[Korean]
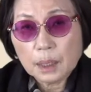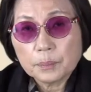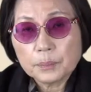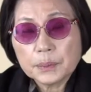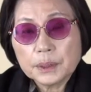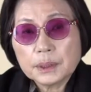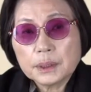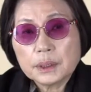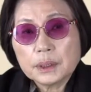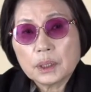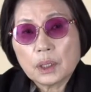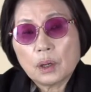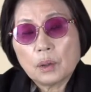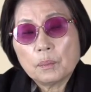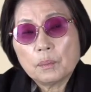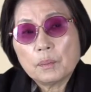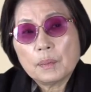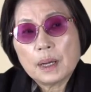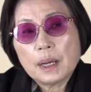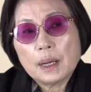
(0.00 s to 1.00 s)
미니
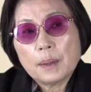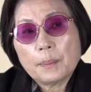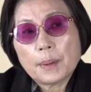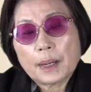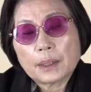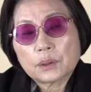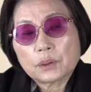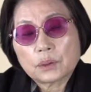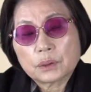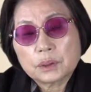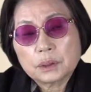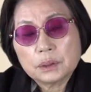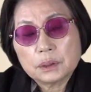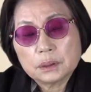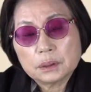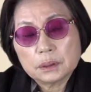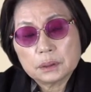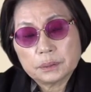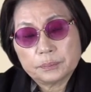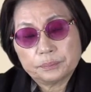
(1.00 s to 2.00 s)
엄마 바로
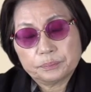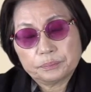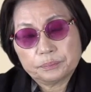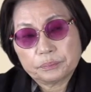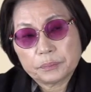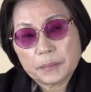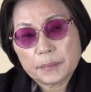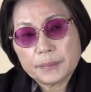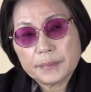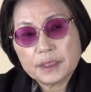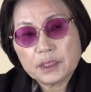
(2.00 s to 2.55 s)
그 음,